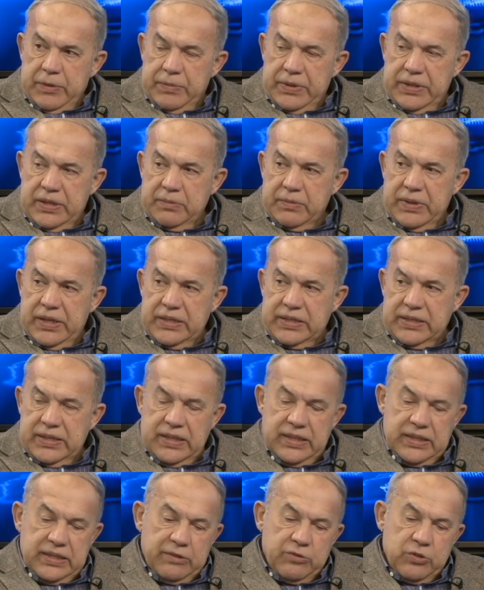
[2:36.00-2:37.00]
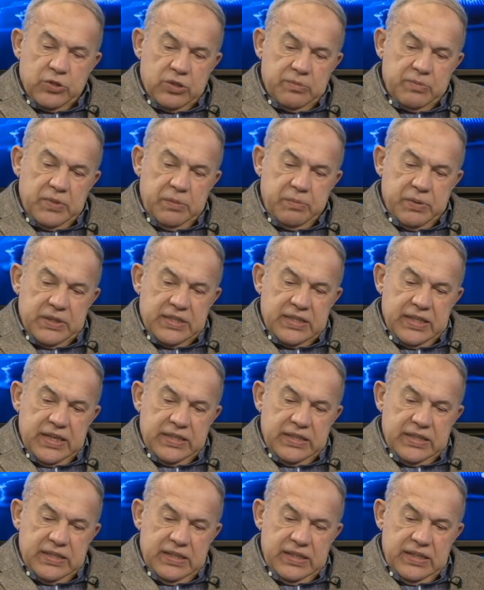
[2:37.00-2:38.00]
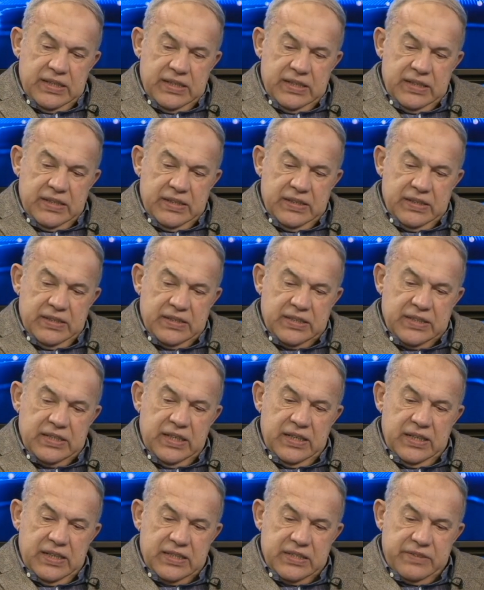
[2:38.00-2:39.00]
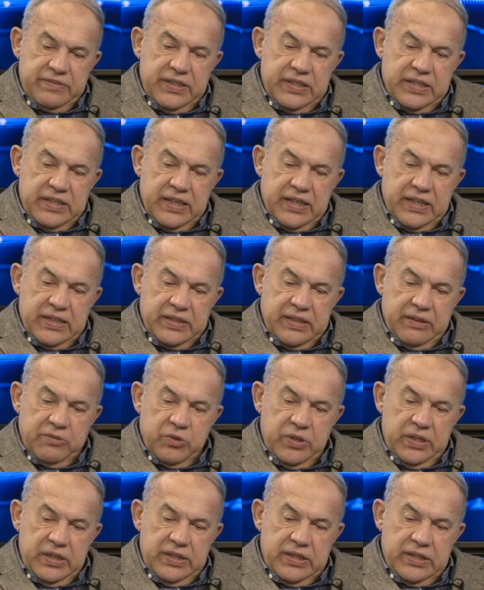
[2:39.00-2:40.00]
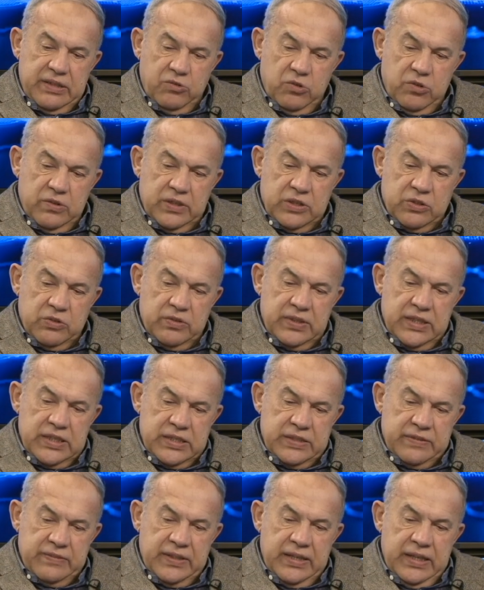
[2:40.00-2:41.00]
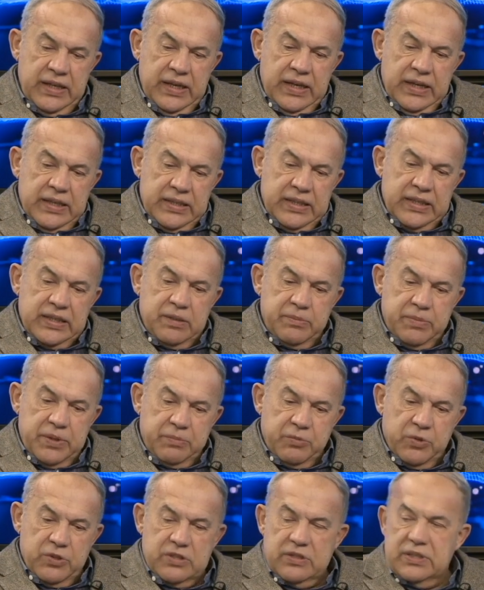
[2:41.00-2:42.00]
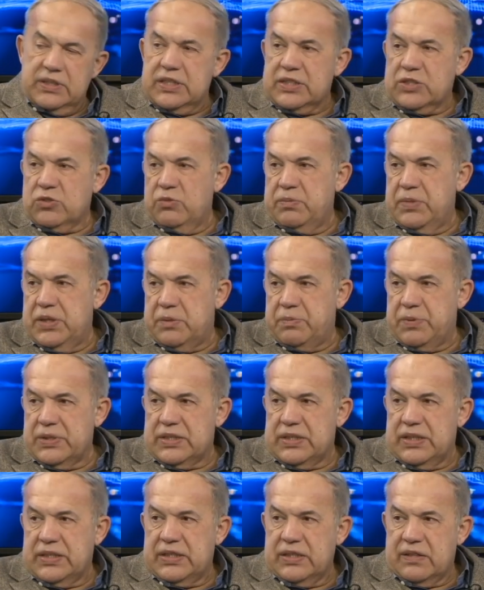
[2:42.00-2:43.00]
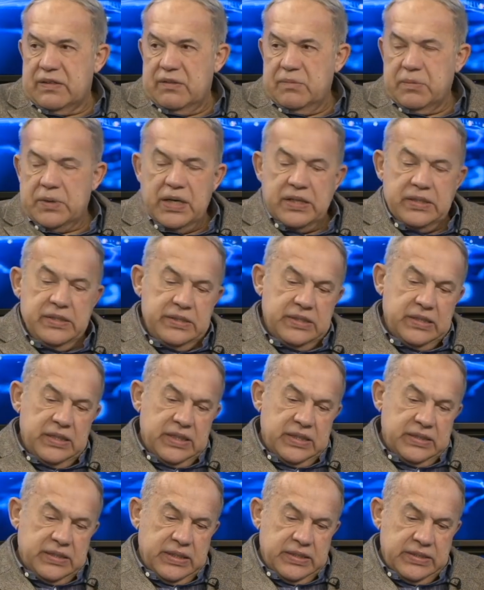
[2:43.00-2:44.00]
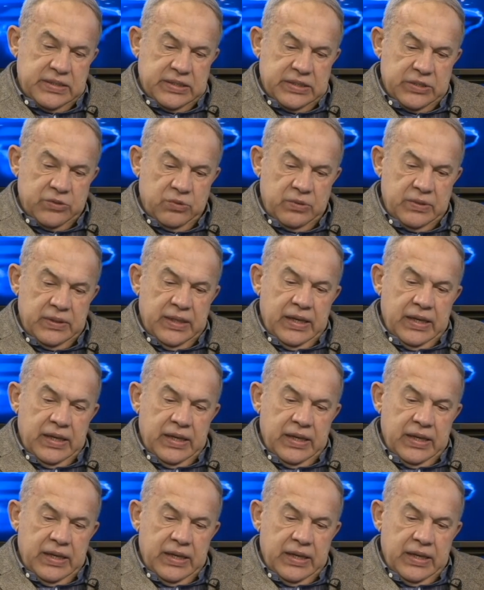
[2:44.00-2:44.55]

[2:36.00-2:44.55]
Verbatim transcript: Понимаете, для того, чтобы написать э, цель развития того или иного государства, надо быть просто даже уметь писать. Это вам как литератор скажу.